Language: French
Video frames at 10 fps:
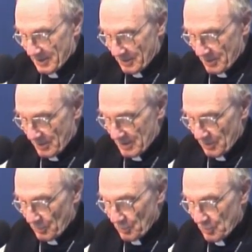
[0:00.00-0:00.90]
dans ce
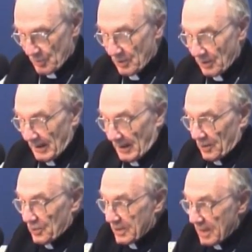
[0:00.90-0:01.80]
qu'ils auront reçu. Alors,
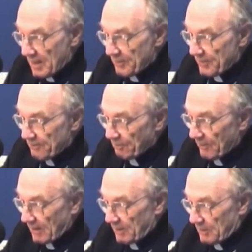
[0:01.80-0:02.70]
le thème
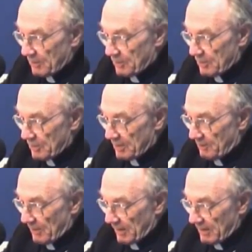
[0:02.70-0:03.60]

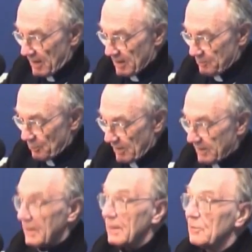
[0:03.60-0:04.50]
des pèlerinages pour
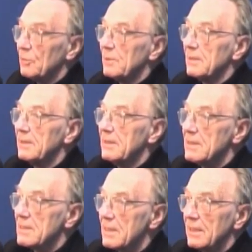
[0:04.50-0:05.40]
l'année
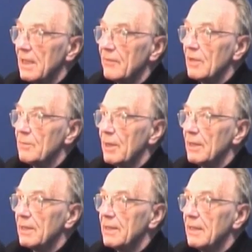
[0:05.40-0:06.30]
2010, c'est avec
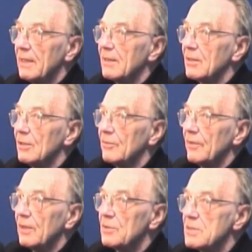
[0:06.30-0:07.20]
Bernadette
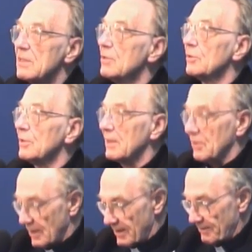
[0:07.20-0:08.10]
faire le signe de la
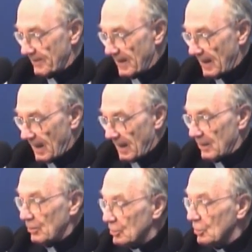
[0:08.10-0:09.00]
croix.
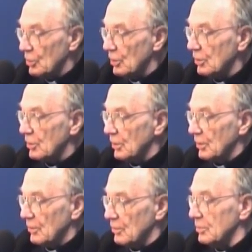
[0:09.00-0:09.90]
Et le colloque
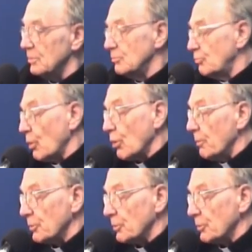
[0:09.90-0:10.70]
ne parlera